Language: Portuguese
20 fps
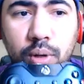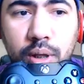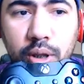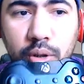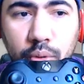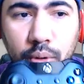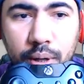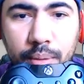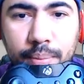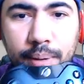One
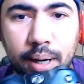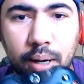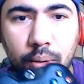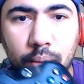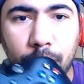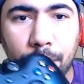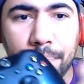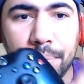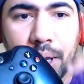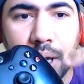
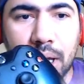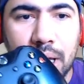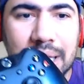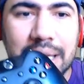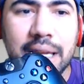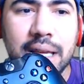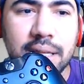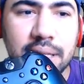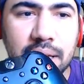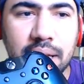normal.
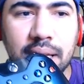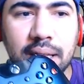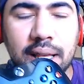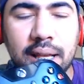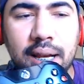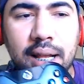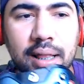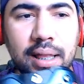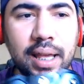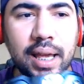E esse que está
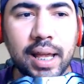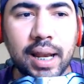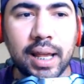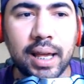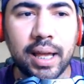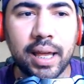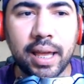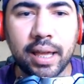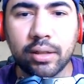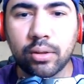na
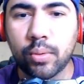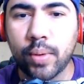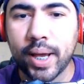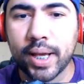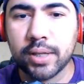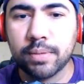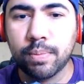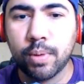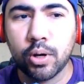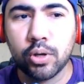tela é do
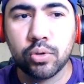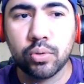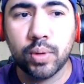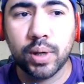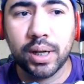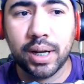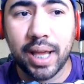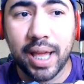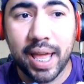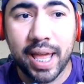Xbox
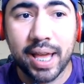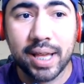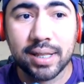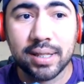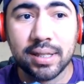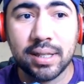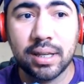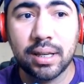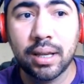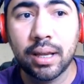One
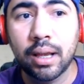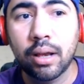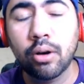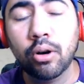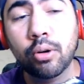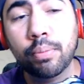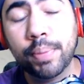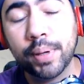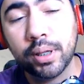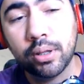S,
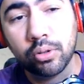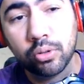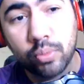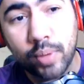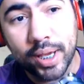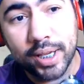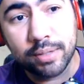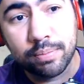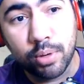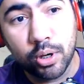ou perdão, do
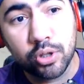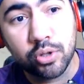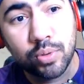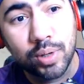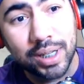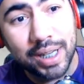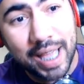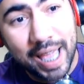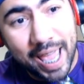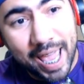Xbox
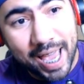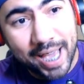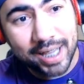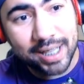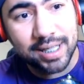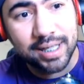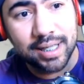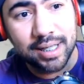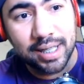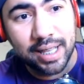One
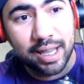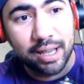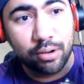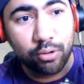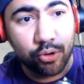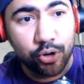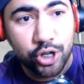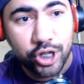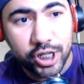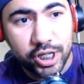X, né,
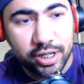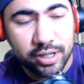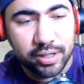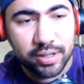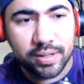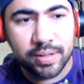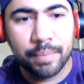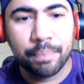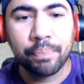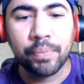o
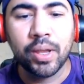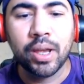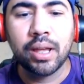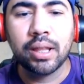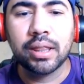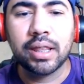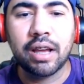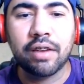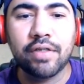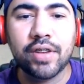X,
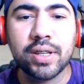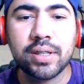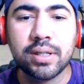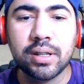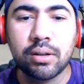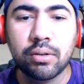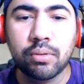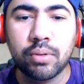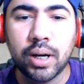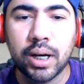na
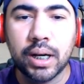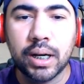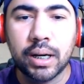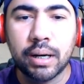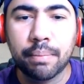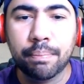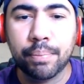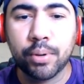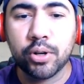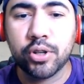versão
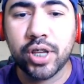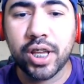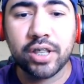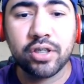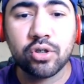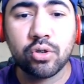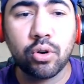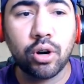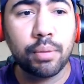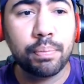uh,
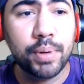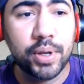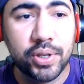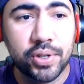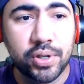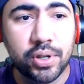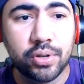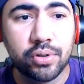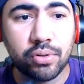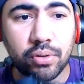Project Scorpio
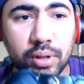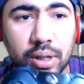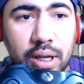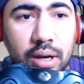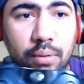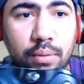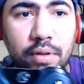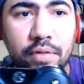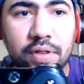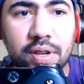Edition,
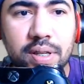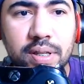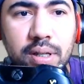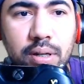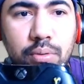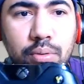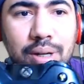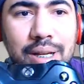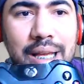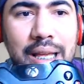tá? Uma
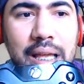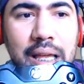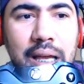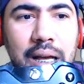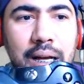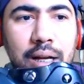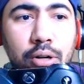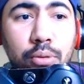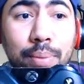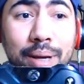versão,
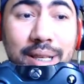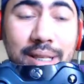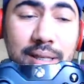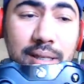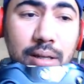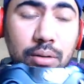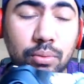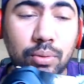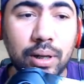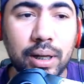uh, uma
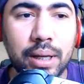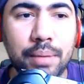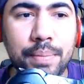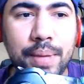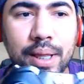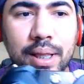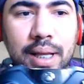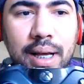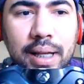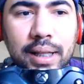edição
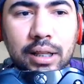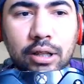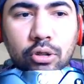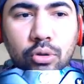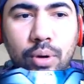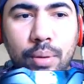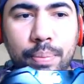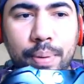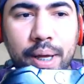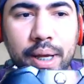limitada
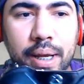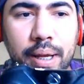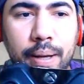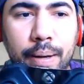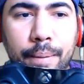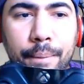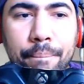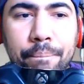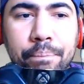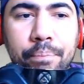do
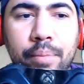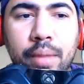aparelho.